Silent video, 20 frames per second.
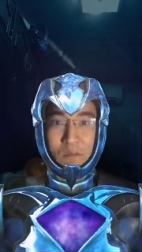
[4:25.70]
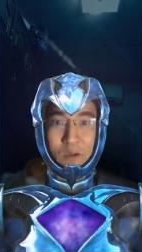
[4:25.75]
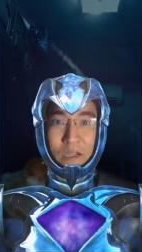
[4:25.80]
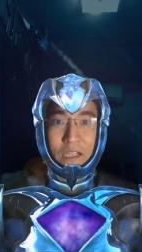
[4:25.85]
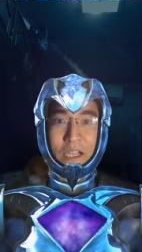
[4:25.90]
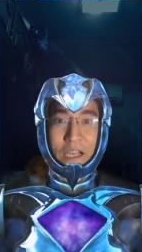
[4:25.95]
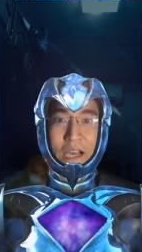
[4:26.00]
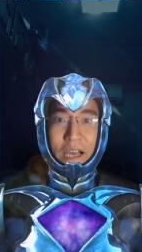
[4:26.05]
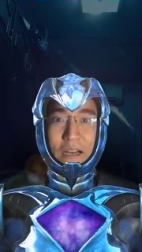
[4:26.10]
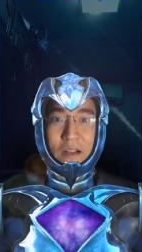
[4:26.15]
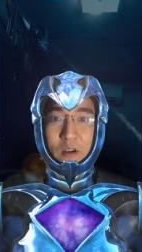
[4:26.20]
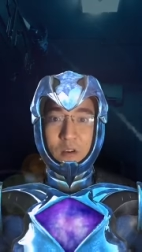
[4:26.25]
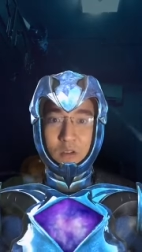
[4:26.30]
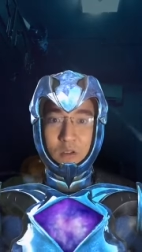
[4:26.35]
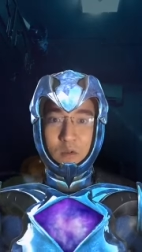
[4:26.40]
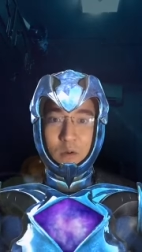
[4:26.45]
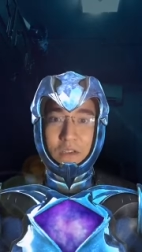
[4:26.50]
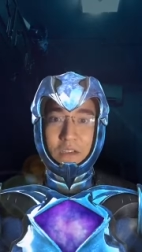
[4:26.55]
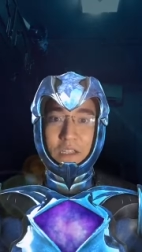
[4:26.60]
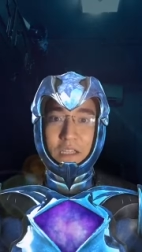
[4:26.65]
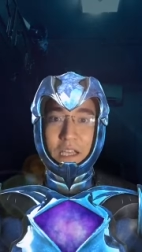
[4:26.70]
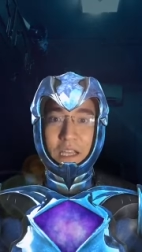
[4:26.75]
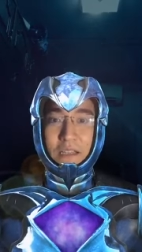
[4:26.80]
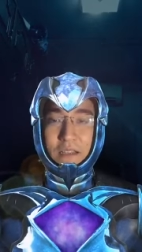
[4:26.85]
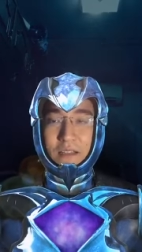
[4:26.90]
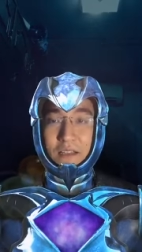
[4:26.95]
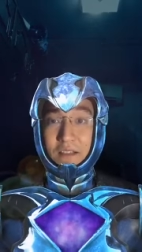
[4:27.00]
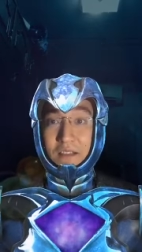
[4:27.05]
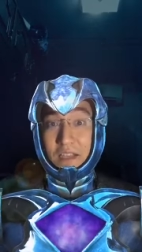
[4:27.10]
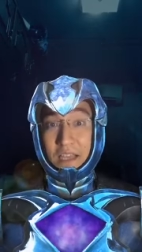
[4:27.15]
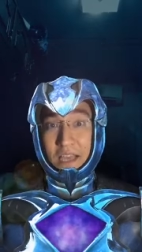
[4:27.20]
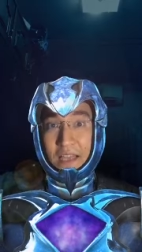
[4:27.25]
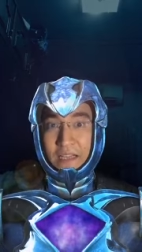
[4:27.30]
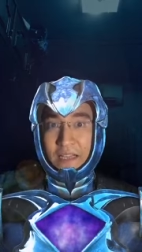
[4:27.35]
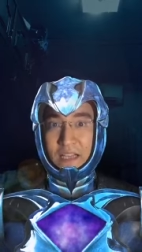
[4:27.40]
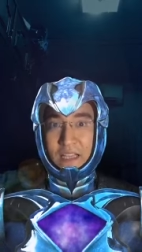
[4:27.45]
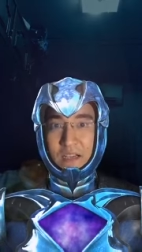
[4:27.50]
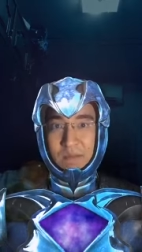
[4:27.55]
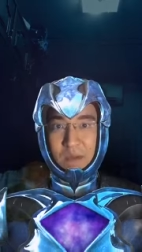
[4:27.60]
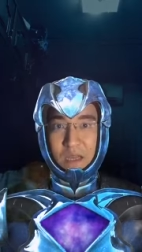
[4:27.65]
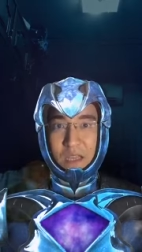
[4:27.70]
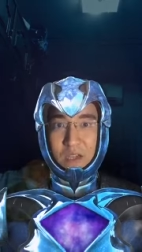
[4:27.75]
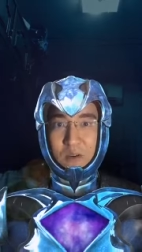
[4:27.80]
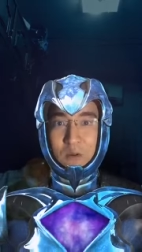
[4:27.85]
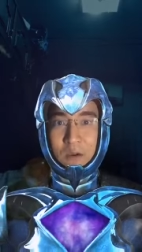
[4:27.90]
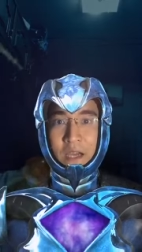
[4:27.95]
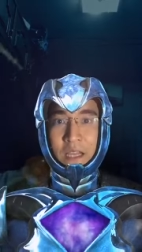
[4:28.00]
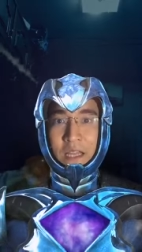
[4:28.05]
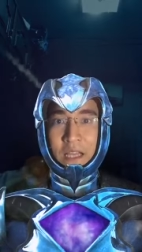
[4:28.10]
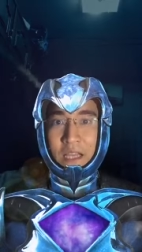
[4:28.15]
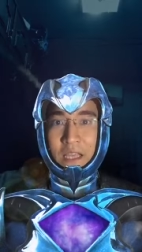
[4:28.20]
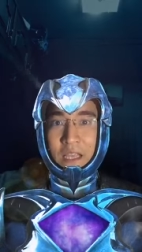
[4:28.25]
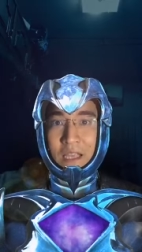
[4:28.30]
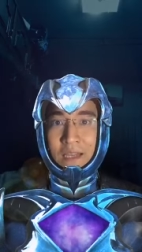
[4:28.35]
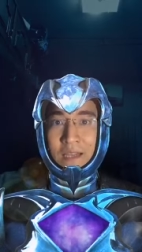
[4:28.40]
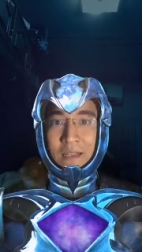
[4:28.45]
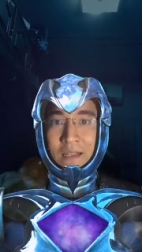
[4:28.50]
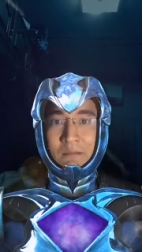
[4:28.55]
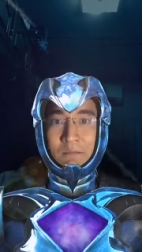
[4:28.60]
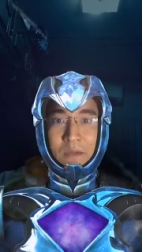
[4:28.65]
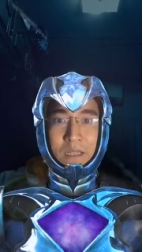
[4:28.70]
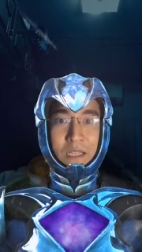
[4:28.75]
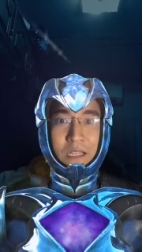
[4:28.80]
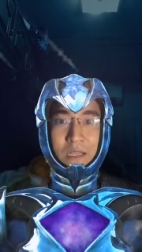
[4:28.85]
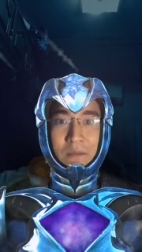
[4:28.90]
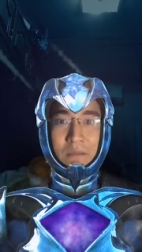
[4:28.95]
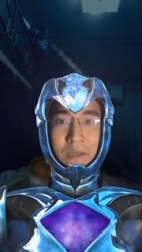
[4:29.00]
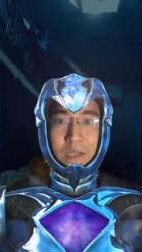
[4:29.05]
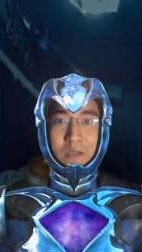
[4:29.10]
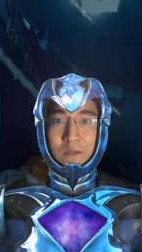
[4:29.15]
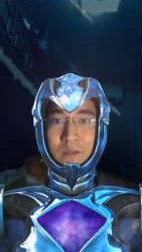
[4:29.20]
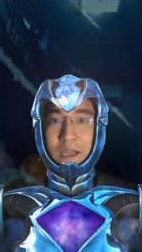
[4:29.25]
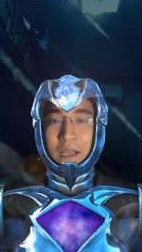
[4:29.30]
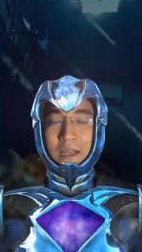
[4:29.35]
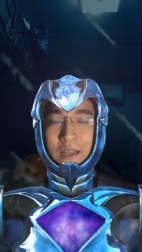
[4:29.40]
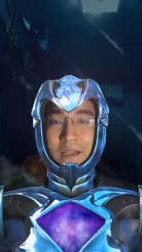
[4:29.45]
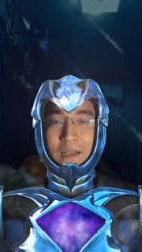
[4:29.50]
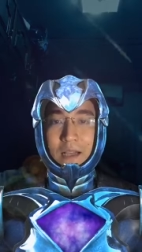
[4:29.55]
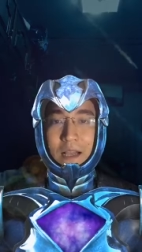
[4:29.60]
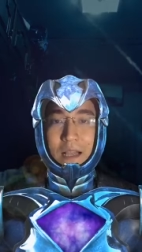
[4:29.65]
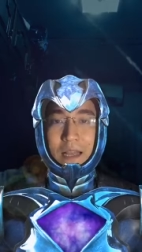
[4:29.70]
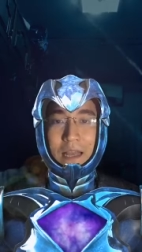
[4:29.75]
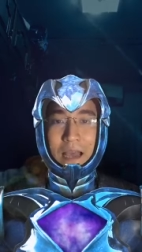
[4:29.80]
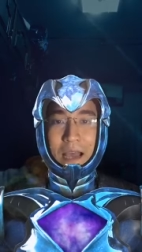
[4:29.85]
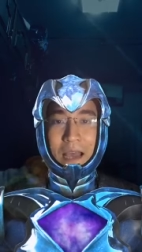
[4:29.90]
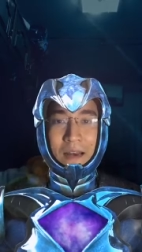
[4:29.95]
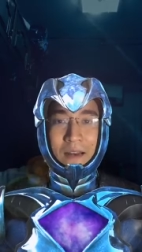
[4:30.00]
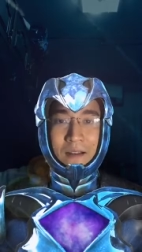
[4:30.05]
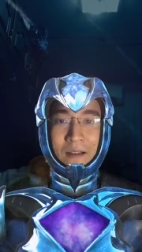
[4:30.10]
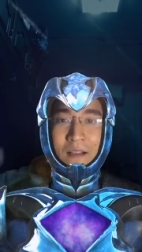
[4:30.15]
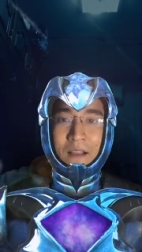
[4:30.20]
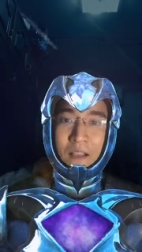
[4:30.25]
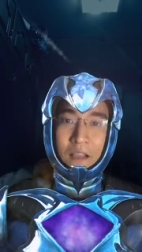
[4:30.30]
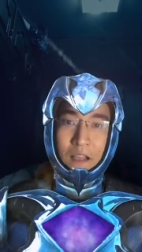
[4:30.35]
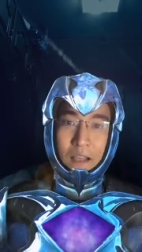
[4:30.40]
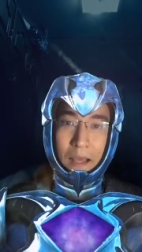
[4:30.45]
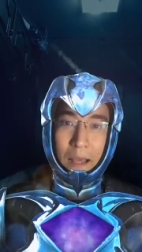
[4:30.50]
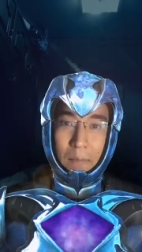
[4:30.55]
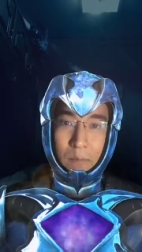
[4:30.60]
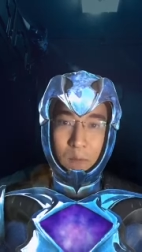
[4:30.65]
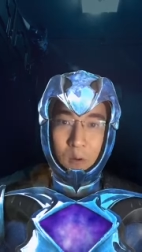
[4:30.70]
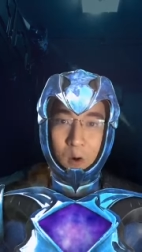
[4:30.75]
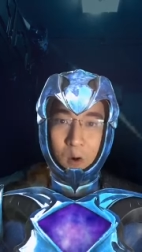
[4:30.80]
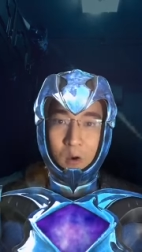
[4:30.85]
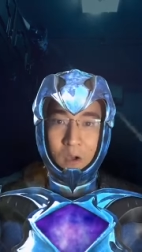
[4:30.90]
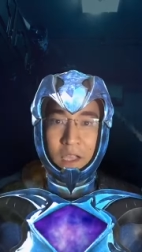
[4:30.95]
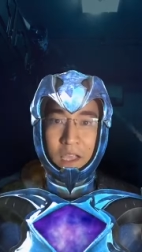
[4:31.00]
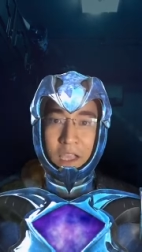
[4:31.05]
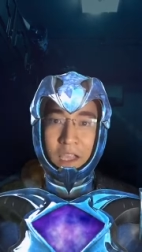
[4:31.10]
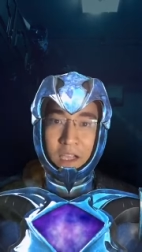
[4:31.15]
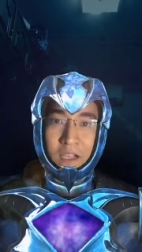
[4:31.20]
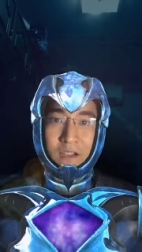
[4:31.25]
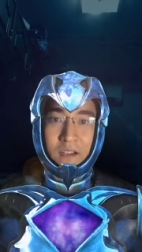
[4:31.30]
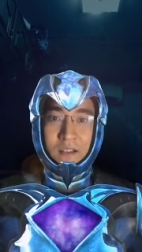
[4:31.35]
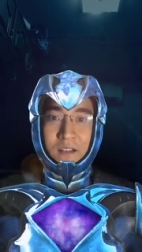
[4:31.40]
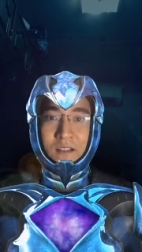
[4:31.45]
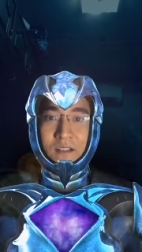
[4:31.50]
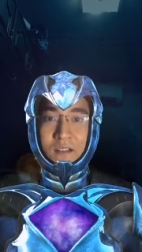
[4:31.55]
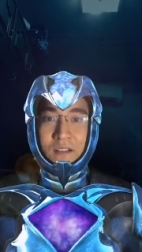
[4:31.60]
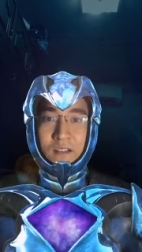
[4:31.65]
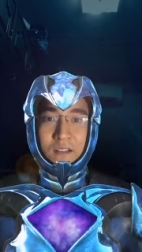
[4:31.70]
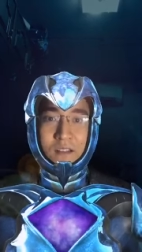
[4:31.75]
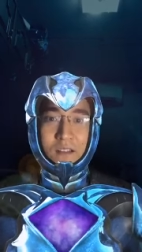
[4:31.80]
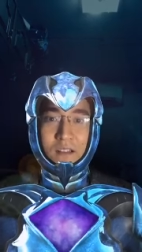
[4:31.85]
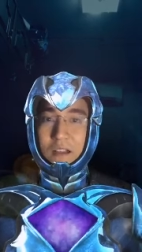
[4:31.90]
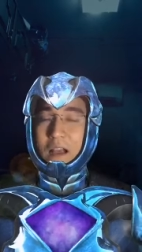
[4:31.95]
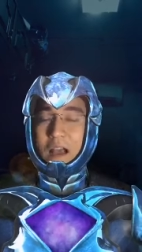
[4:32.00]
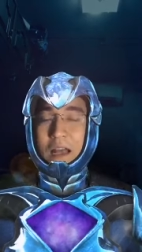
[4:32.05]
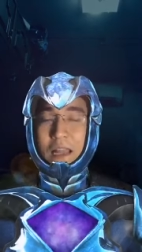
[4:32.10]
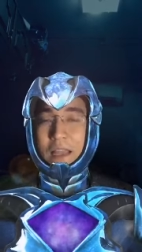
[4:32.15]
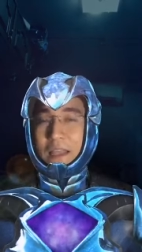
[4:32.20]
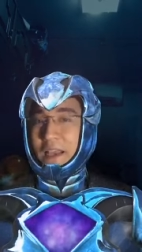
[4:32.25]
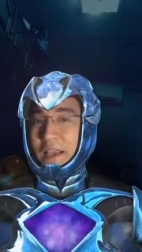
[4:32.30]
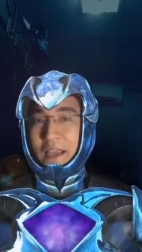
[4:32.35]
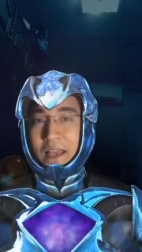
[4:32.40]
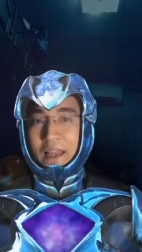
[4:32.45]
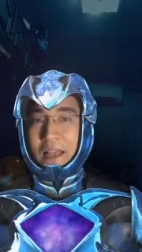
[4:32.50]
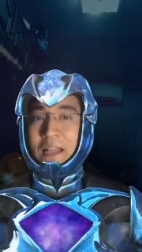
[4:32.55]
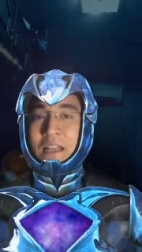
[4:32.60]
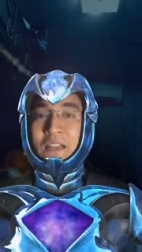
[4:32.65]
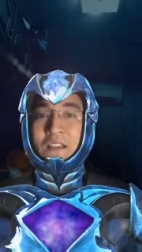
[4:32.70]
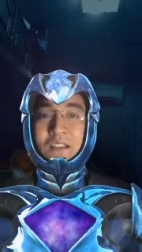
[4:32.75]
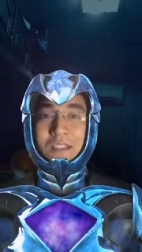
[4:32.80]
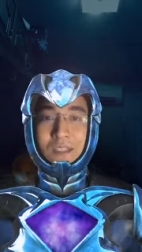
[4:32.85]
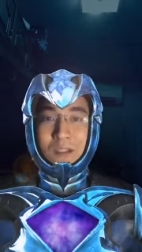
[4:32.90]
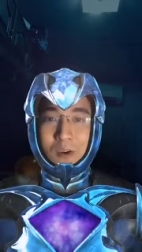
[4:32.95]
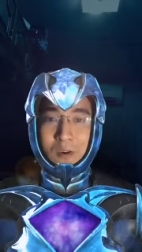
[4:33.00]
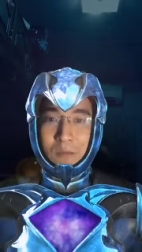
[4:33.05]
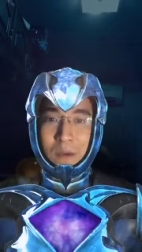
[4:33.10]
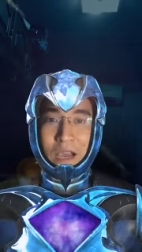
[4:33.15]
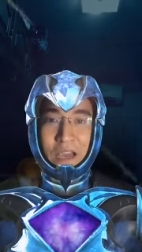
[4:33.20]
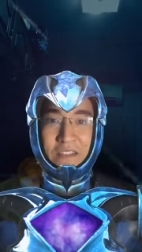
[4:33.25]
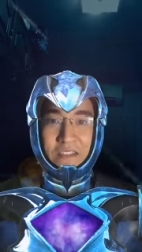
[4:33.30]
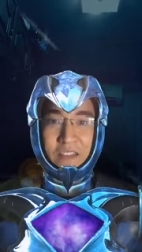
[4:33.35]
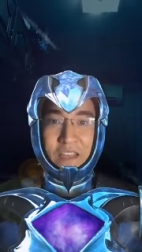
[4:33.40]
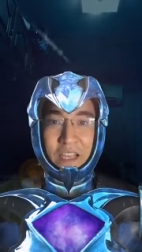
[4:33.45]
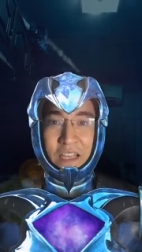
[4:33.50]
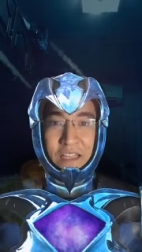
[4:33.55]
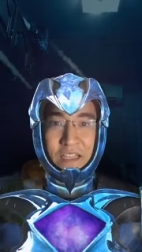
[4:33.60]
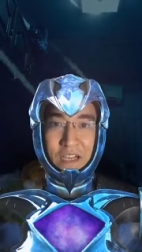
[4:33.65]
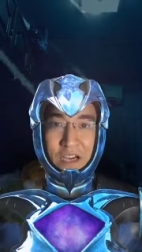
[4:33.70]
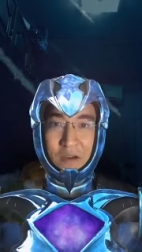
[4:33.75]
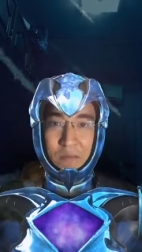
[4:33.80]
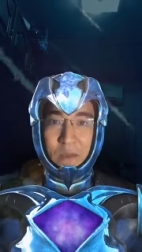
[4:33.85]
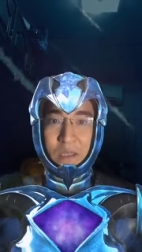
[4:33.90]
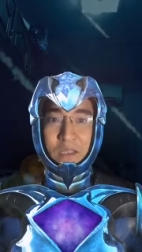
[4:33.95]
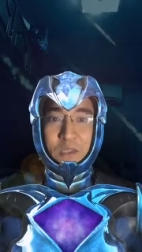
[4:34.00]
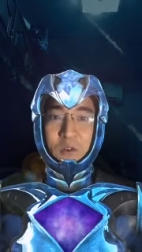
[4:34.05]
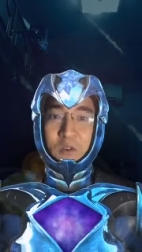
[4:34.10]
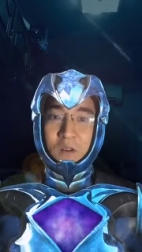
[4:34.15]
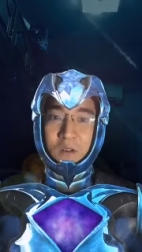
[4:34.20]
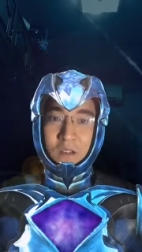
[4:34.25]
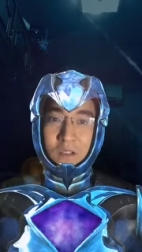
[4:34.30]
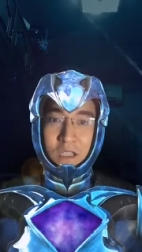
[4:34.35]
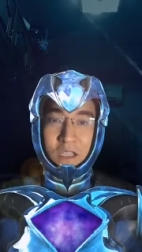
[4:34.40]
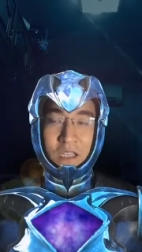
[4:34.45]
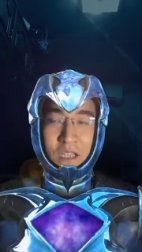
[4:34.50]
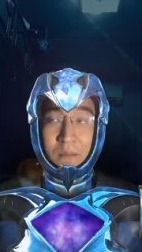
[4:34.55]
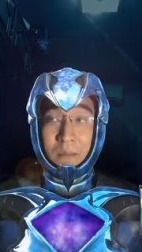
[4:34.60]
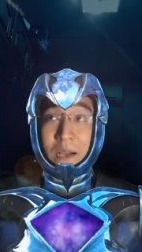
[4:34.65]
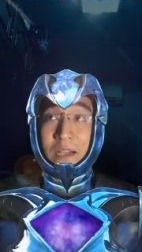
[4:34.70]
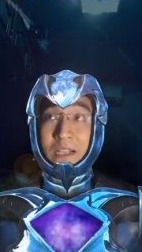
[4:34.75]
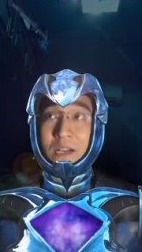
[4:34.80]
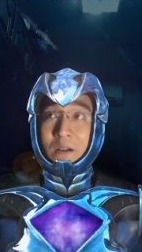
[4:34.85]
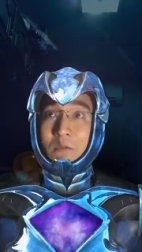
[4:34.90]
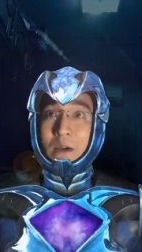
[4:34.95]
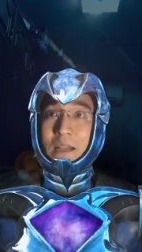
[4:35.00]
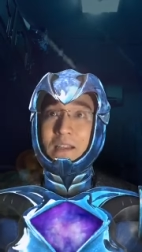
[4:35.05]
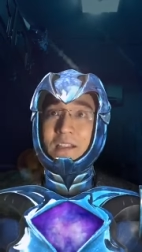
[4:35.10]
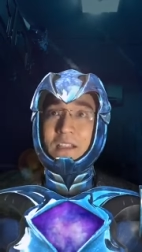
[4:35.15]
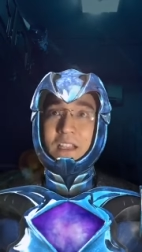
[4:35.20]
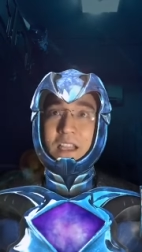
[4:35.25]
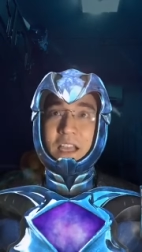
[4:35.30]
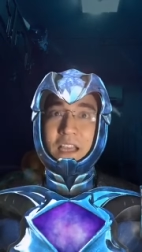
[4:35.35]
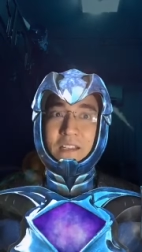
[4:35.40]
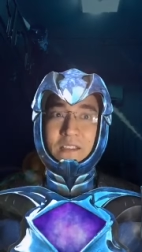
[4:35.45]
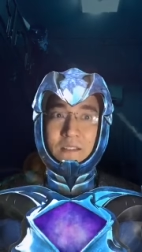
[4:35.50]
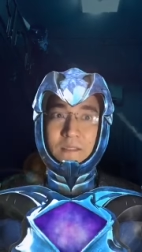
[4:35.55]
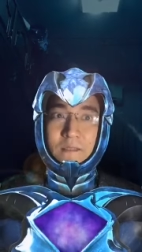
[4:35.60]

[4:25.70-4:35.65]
บริหารของตัว C ีเอ็ดแต่ C ีเอ็ดก็จะไปส่งให้นายอินมารินบีทูเอสแล้วก็ร้านหับห้องหิ่งอะไรอย่างเงี้ยร้านหนังสือทั่วไป C ีเอ็ดจะเอาไปส่ง ทีนี้บางจังหวัด C ีเอ็ด